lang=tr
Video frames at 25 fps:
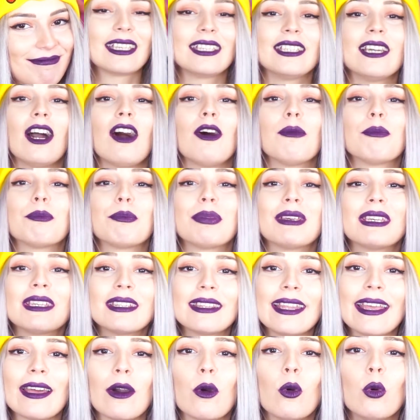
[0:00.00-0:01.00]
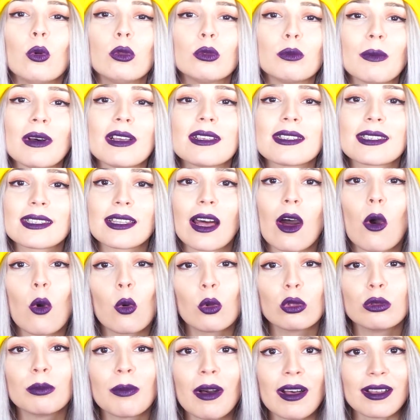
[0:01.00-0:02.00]
Ya pide olmazsa
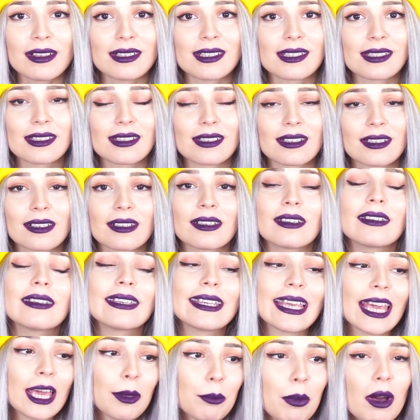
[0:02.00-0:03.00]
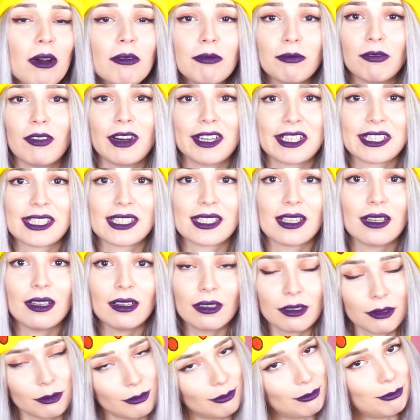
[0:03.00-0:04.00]
olmaz. Kebap
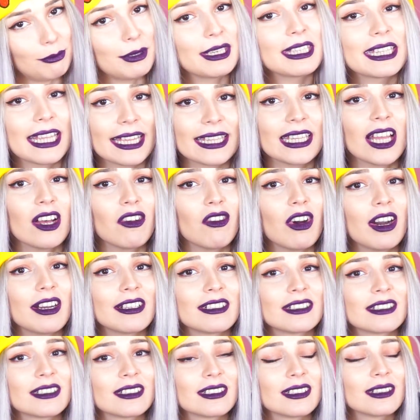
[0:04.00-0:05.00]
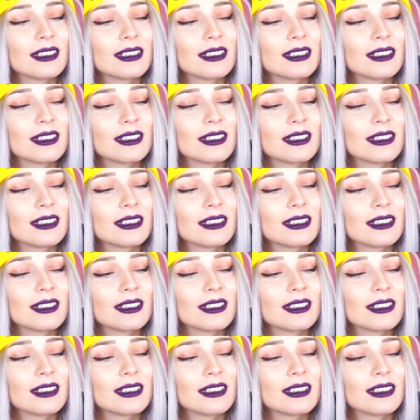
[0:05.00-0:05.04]
varsa pide de var.